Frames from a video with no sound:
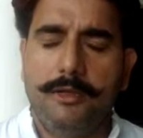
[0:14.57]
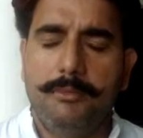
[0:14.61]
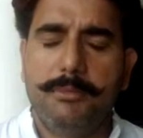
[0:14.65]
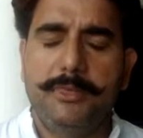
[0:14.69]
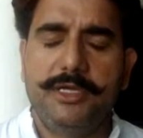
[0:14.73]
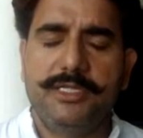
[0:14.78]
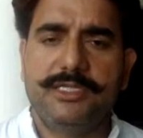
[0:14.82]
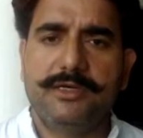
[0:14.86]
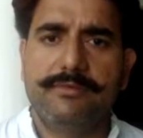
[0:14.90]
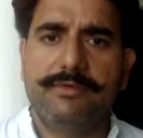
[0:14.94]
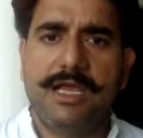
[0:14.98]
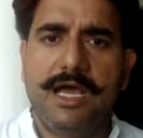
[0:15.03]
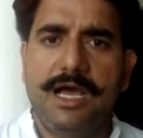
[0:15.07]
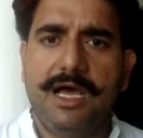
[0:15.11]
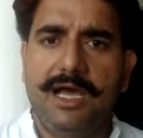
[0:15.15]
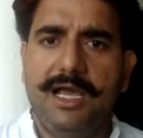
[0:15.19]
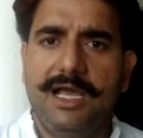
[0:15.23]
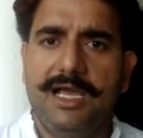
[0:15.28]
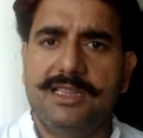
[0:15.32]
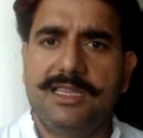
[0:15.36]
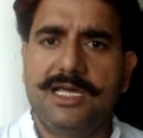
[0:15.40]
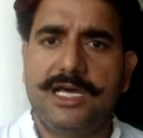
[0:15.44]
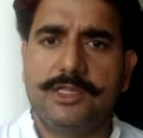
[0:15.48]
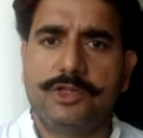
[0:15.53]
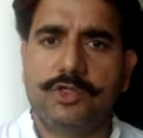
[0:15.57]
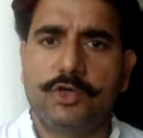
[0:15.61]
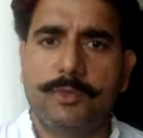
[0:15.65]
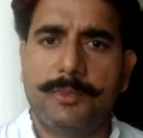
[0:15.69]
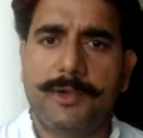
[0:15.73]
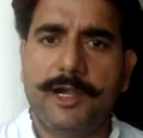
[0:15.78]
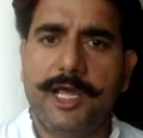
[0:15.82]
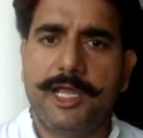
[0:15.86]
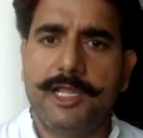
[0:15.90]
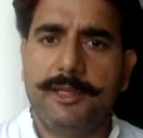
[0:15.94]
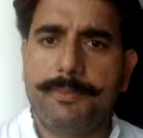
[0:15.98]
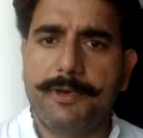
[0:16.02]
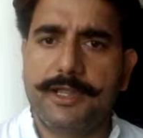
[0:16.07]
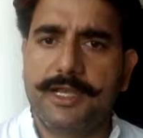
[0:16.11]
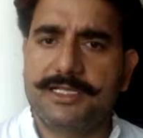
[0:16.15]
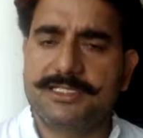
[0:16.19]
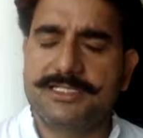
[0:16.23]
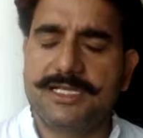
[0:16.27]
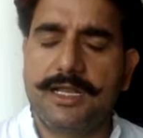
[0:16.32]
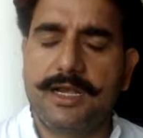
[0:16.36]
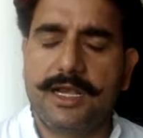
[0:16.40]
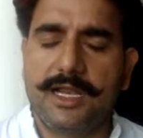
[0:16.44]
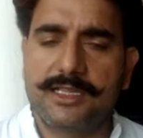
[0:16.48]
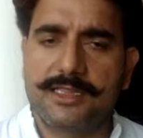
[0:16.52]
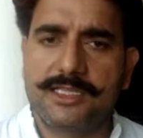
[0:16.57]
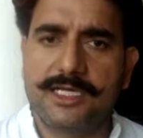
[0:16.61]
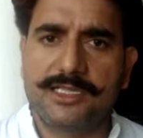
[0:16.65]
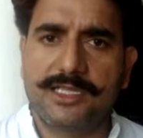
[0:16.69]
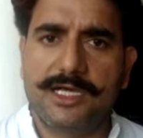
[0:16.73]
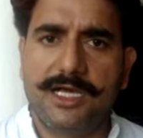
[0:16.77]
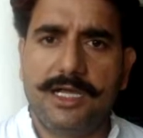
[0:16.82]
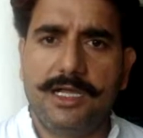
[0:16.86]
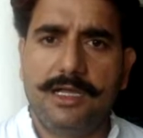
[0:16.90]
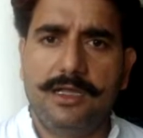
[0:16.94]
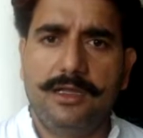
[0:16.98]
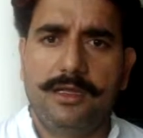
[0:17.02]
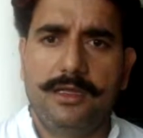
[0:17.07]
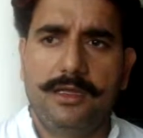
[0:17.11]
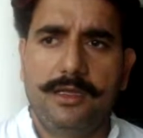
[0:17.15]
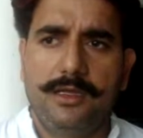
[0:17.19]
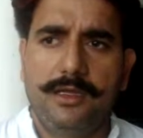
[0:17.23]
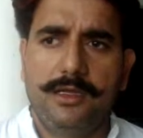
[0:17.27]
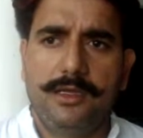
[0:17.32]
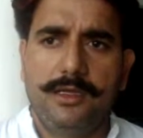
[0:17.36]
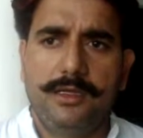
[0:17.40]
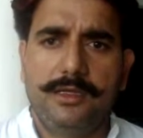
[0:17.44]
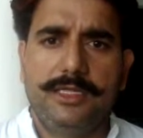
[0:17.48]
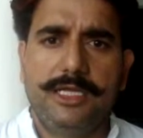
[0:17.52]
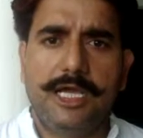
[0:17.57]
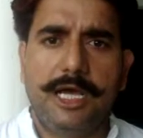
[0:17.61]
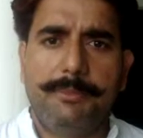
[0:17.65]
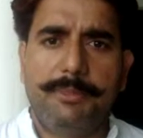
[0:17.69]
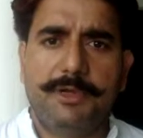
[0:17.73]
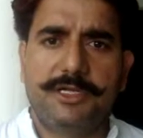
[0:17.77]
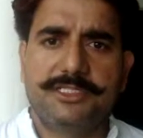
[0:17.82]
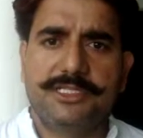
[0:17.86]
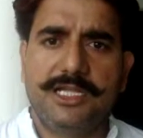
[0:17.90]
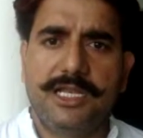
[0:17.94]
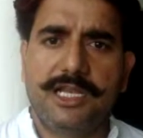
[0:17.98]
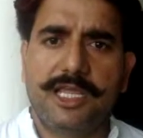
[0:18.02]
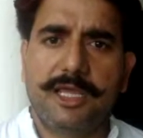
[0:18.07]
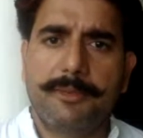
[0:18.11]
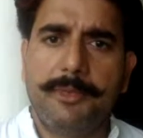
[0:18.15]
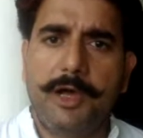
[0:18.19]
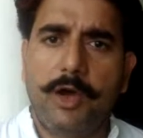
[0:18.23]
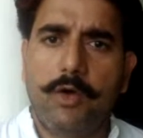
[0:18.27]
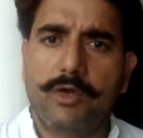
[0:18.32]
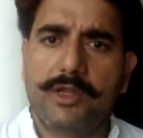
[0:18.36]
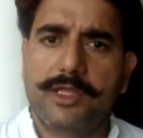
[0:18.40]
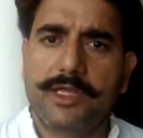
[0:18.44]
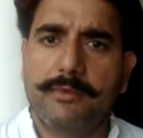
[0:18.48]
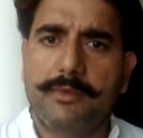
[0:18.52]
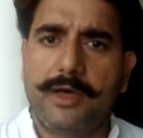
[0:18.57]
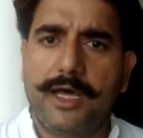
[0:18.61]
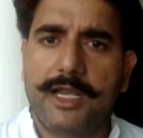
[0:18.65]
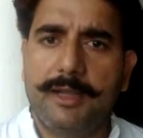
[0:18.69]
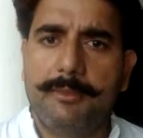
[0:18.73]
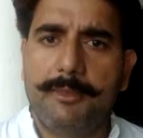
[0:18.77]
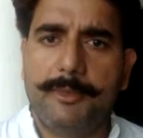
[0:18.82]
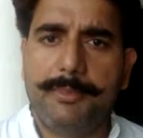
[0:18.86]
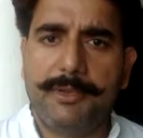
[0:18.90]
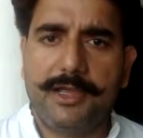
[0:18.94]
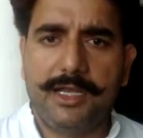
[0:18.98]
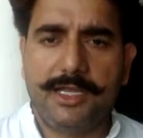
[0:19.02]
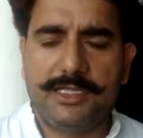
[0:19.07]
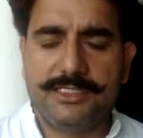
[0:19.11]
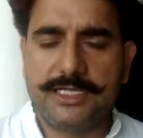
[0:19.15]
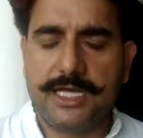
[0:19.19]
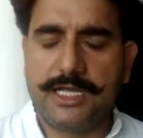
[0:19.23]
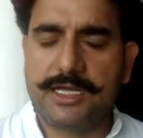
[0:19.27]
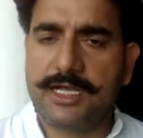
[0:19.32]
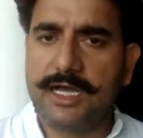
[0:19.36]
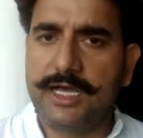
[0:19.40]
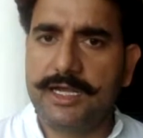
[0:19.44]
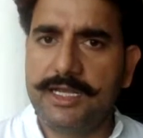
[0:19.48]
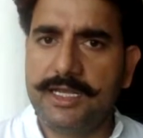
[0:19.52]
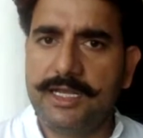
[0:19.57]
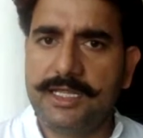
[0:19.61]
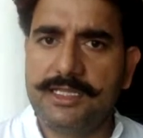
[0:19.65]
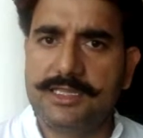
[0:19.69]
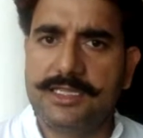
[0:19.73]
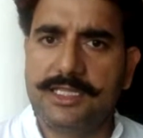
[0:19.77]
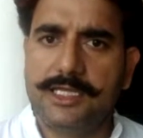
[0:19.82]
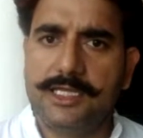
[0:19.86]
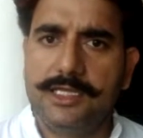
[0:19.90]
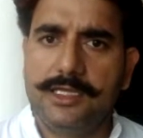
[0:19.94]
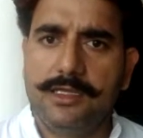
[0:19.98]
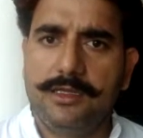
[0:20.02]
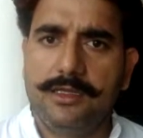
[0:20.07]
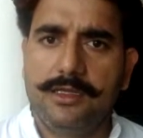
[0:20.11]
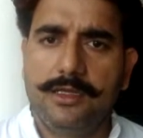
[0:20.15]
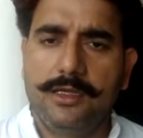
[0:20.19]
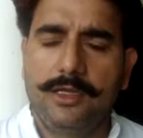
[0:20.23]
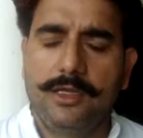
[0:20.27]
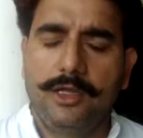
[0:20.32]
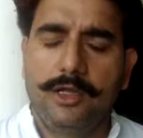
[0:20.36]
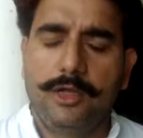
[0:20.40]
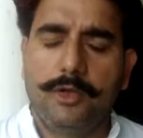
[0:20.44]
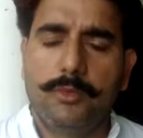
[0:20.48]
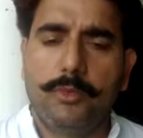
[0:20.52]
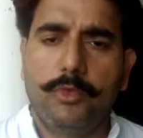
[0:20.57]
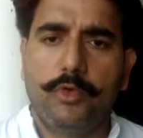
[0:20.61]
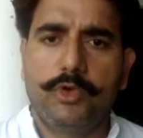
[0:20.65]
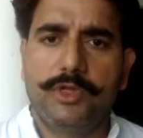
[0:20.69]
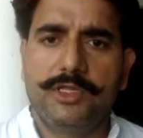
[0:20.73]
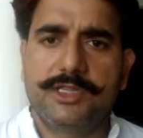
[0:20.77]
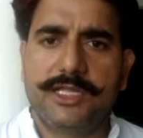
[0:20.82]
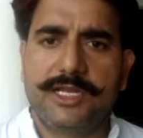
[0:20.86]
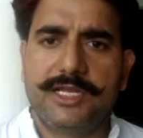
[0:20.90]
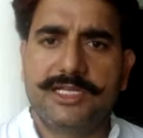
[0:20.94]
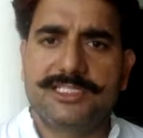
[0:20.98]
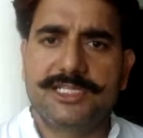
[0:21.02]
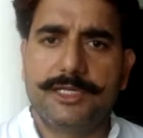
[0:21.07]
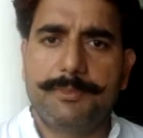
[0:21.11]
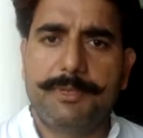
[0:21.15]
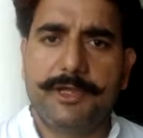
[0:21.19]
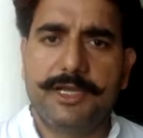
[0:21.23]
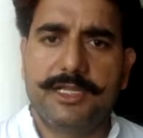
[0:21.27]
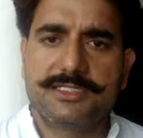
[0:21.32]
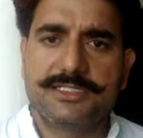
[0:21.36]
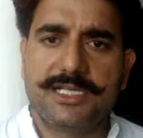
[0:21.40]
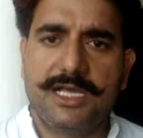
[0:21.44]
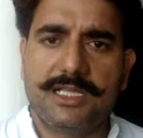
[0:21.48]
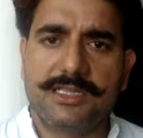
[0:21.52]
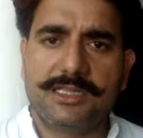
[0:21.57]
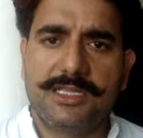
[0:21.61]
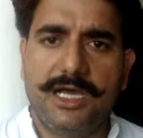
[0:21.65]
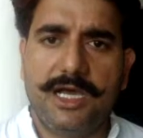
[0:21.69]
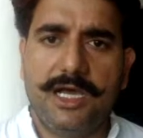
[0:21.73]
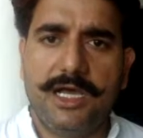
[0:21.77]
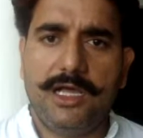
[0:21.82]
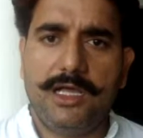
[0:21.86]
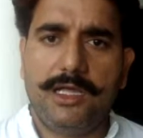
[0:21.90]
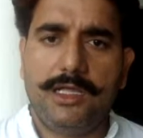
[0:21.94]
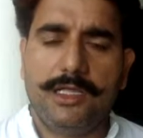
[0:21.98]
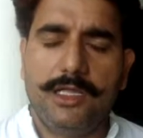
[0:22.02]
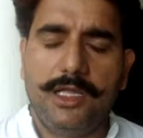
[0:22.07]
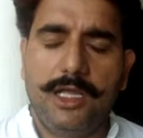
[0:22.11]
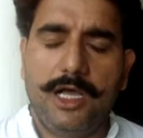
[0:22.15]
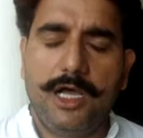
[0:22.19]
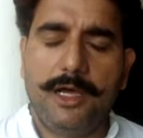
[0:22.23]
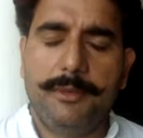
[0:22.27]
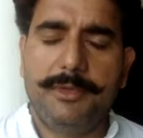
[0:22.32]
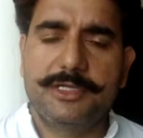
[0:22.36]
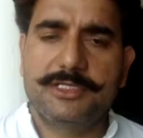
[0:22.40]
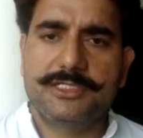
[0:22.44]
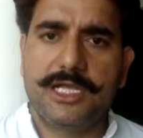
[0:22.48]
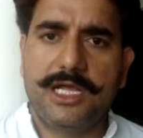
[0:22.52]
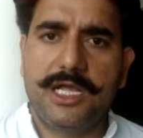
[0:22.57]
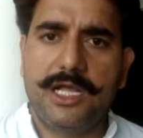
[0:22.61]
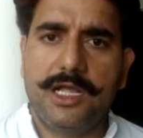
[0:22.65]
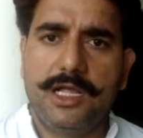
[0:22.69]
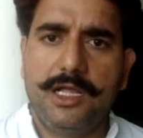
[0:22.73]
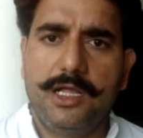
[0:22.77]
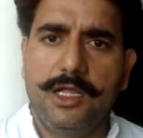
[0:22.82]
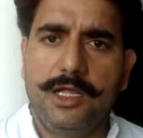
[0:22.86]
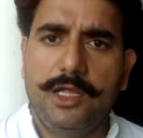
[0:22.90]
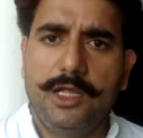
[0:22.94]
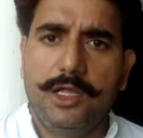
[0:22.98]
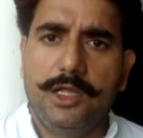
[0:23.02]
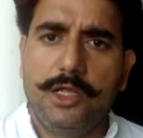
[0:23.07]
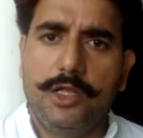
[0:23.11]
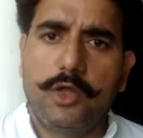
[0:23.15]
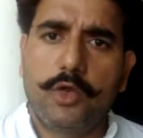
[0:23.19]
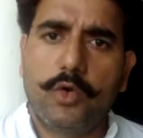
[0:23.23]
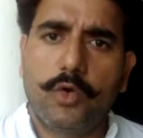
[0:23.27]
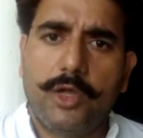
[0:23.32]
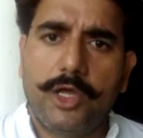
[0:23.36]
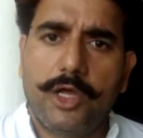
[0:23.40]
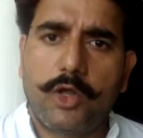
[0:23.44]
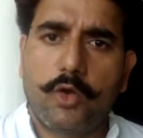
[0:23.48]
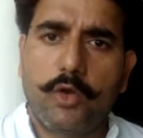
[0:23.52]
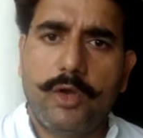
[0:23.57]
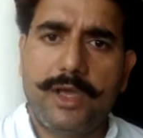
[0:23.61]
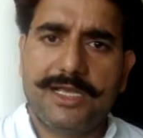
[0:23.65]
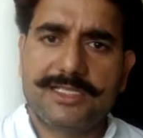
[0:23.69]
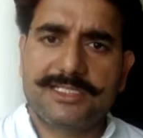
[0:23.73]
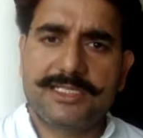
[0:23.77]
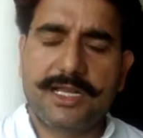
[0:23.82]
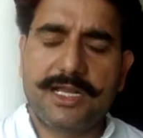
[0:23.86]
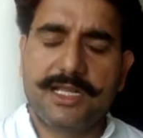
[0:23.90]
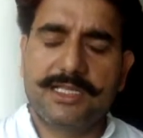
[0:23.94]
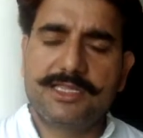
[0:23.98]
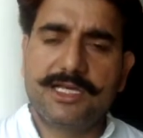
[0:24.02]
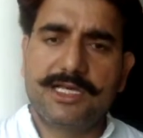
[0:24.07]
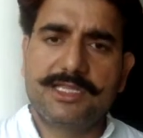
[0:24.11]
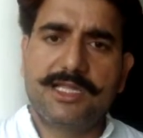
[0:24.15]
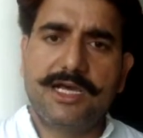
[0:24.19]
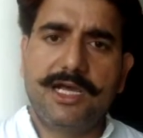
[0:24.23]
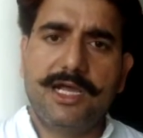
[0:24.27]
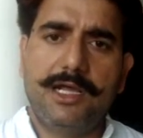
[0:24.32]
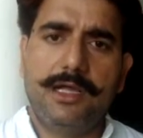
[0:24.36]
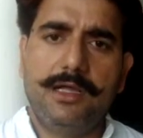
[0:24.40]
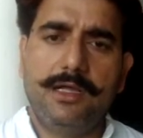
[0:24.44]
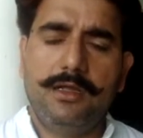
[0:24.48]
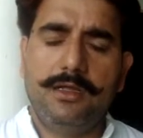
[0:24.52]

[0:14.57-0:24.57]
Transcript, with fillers: मैं जब यहाँ आया था तो बड़ा ही परेशान रहता था यहाँ पर जेल के माहौल के बारे में पहले जानकारी नहीं थी पूरी तरह से परेशान था हमेशा रोया रोया सा रहता था